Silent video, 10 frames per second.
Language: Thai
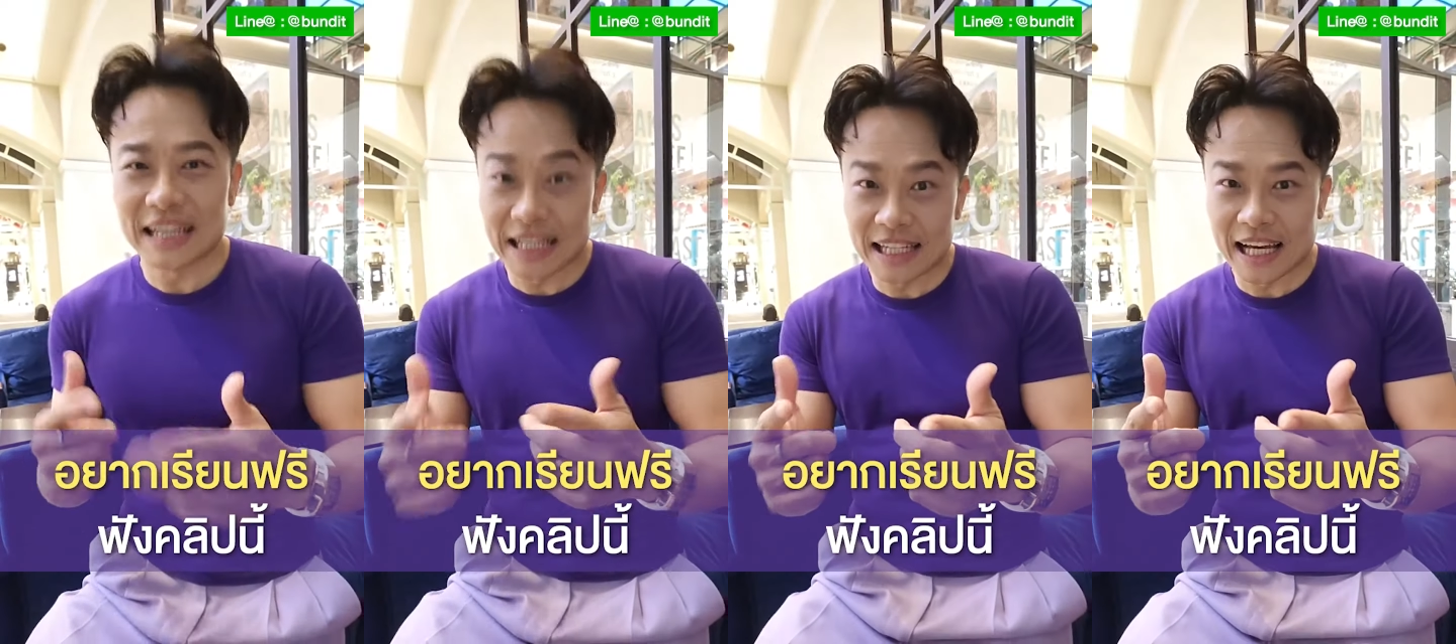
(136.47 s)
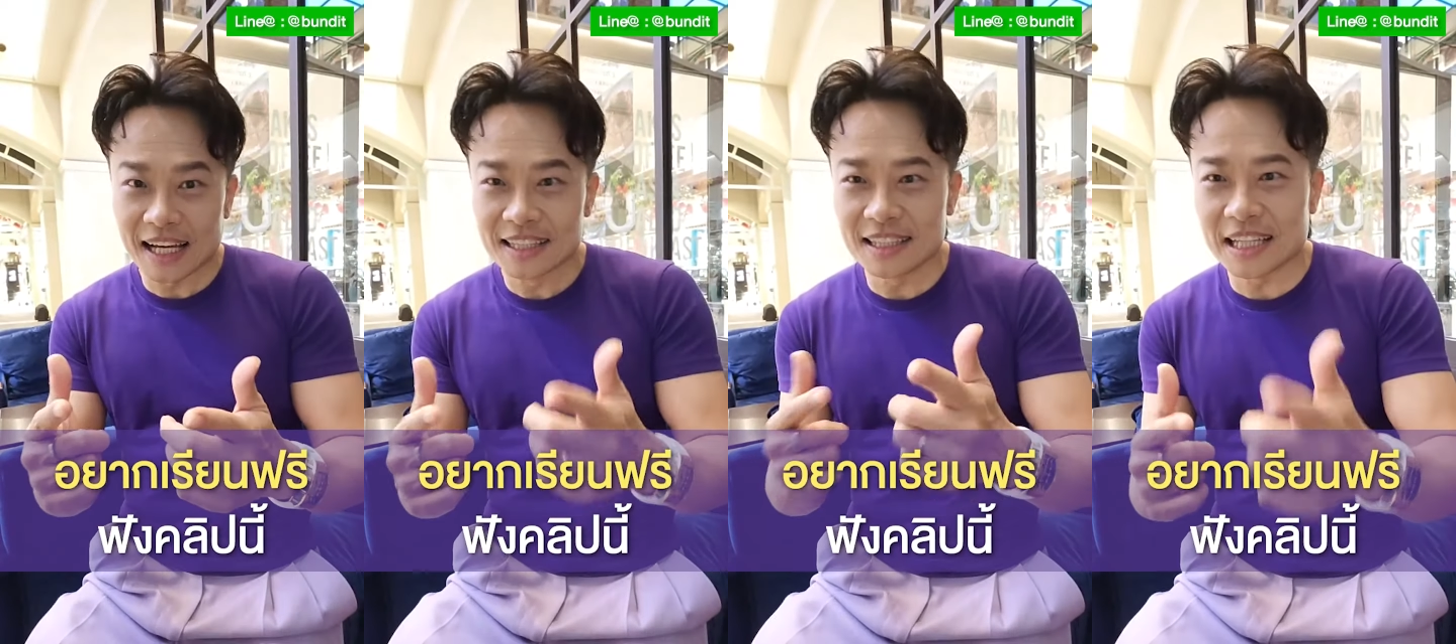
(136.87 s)
แค่นี้
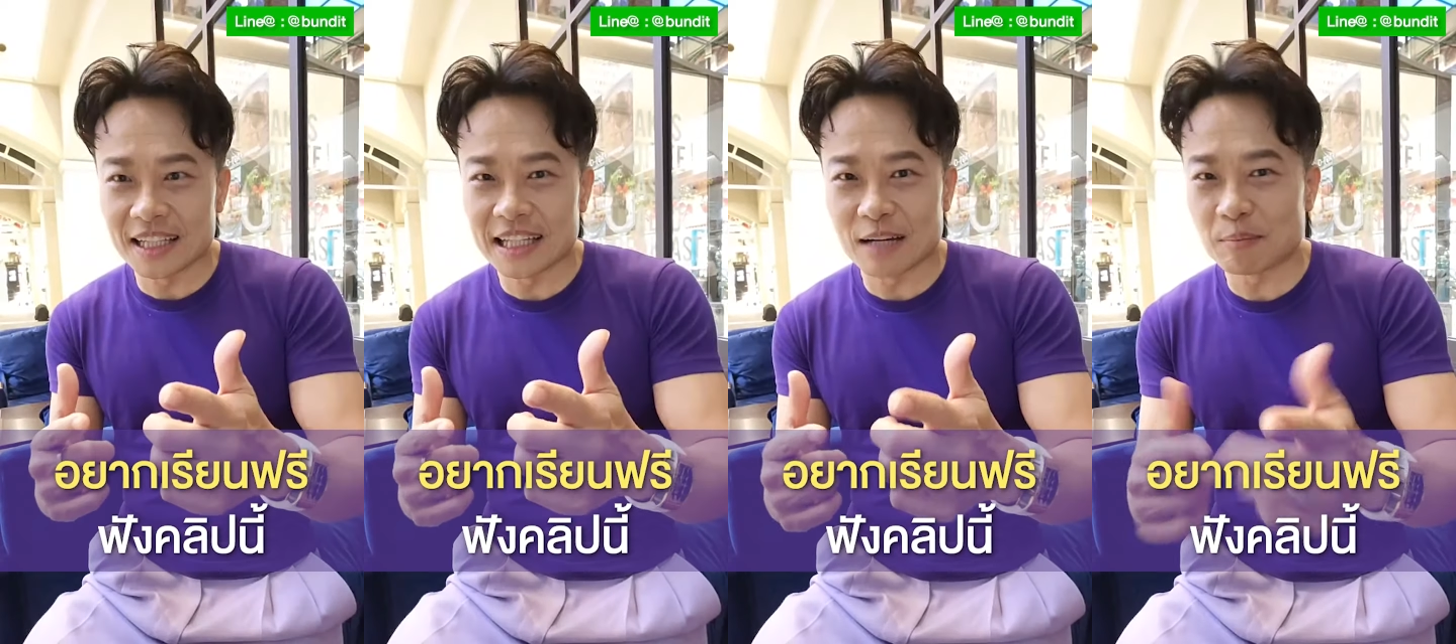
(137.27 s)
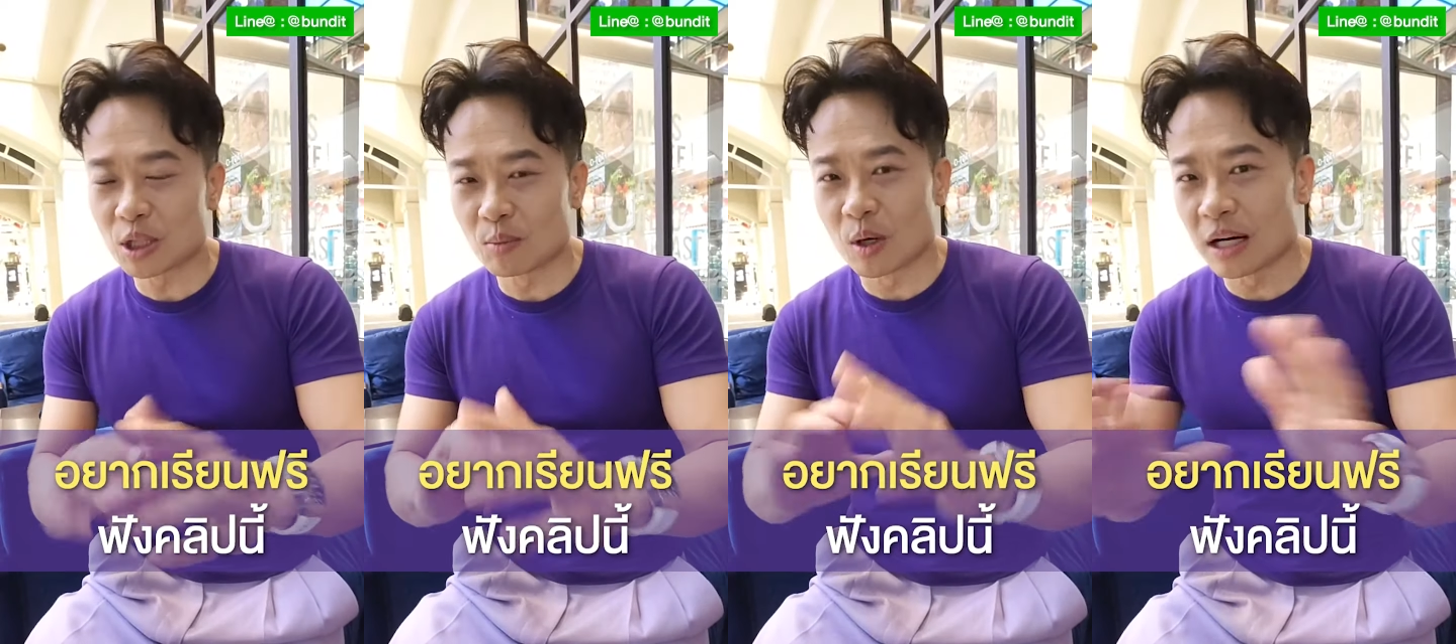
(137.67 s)
นะคิดแค่นี้นะ
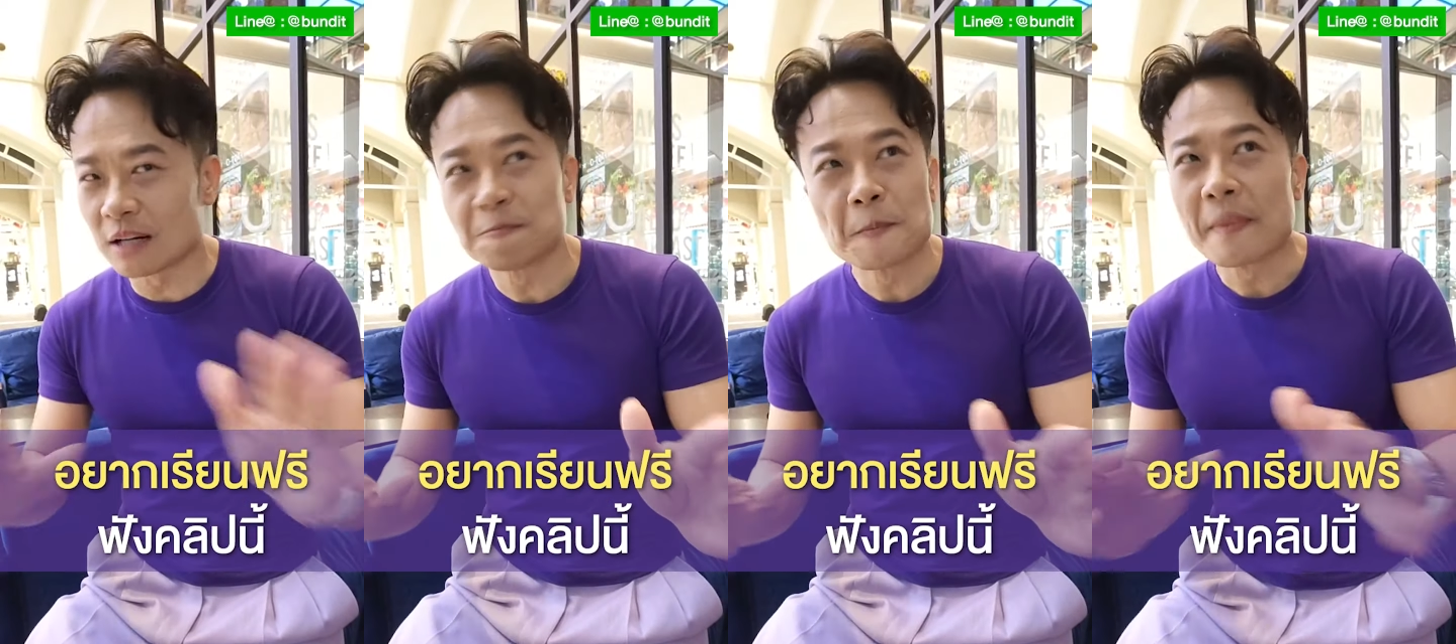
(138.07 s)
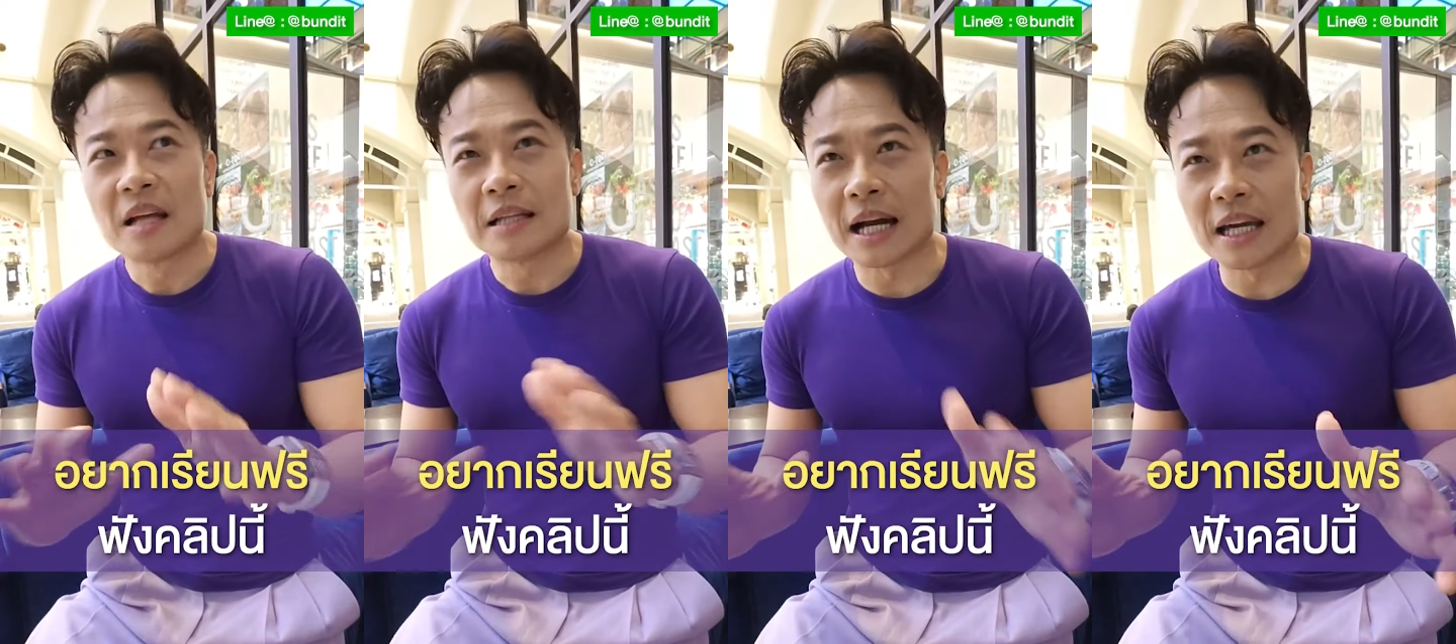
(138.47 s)
ไม่ต้องบอกว่า
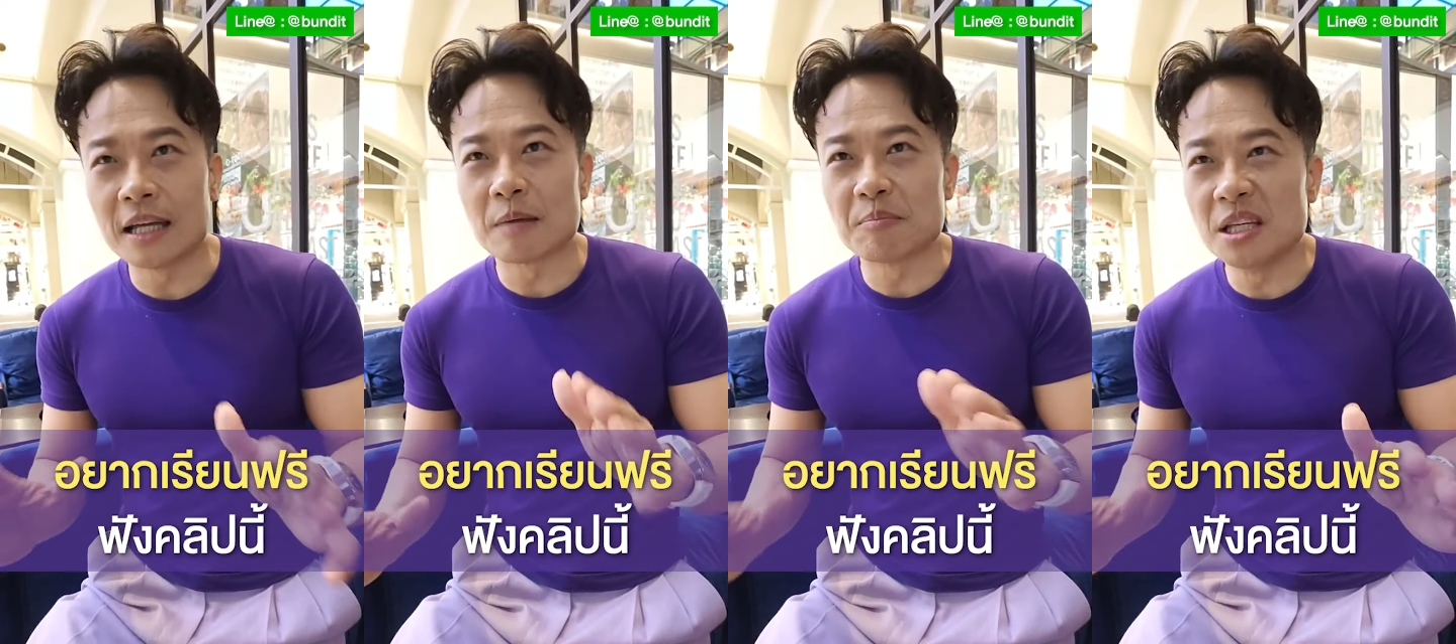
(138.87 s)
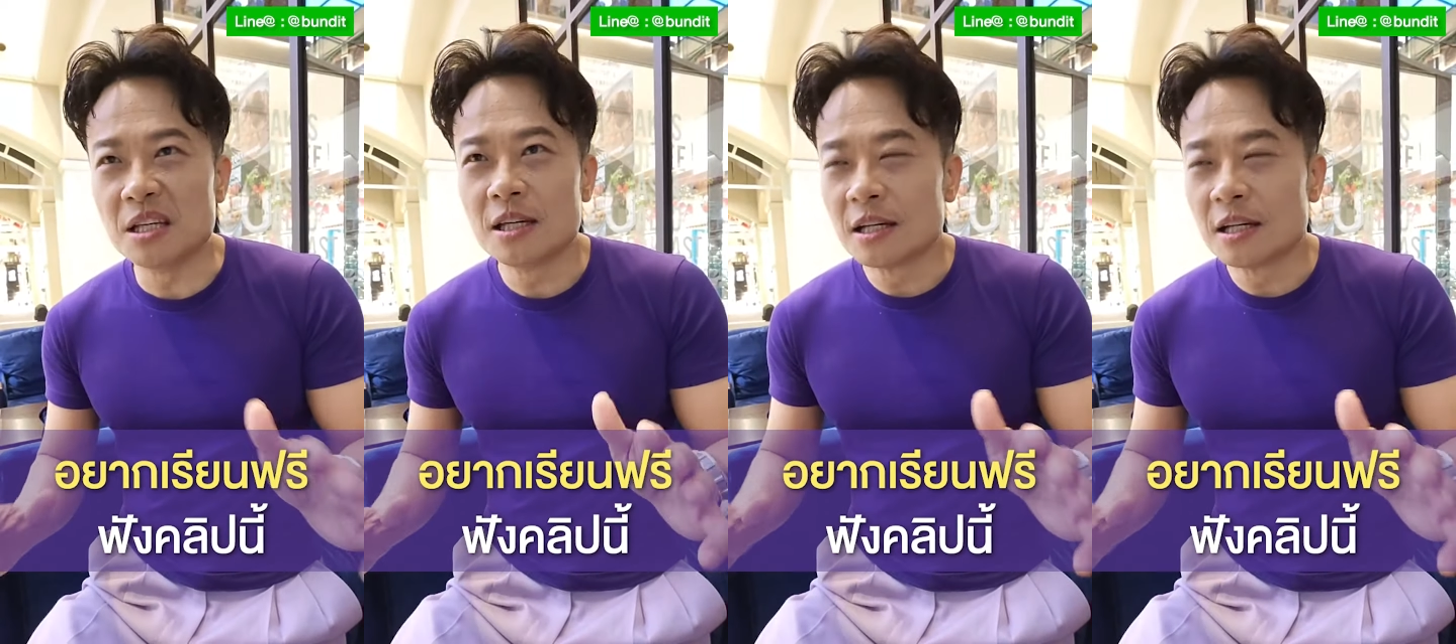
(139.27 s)
ทาง A ทาง B